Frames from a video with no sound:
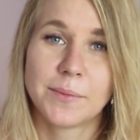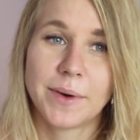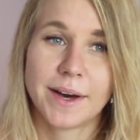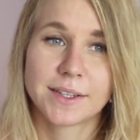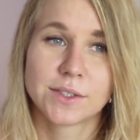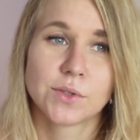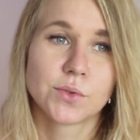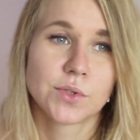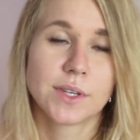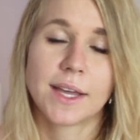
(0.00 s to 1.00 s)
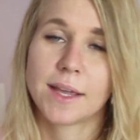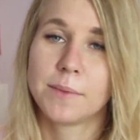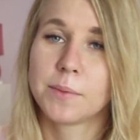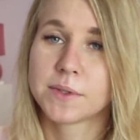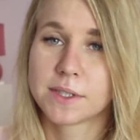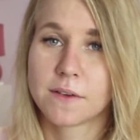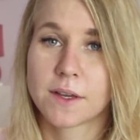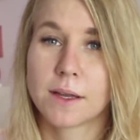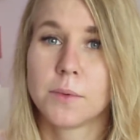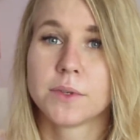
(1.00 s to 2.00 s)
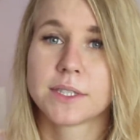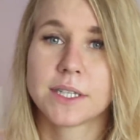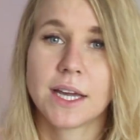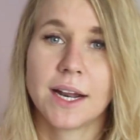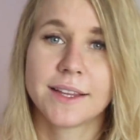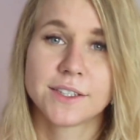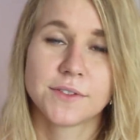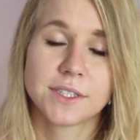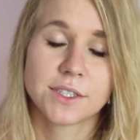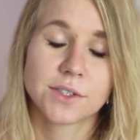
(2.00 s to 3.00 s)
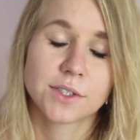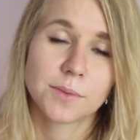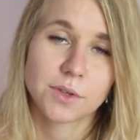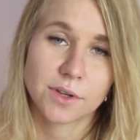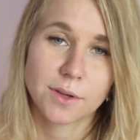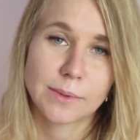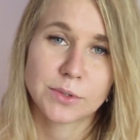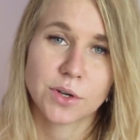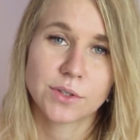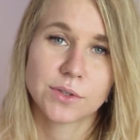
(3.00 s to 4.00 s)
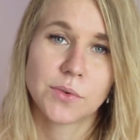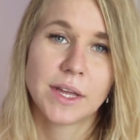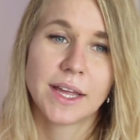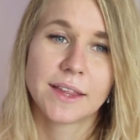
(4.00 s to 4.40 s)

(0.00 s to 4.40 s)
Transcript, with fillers: bardzo dużo daje mi pozytywnych emocji, ale też widzę, że osoby, które do mnie przychodzą,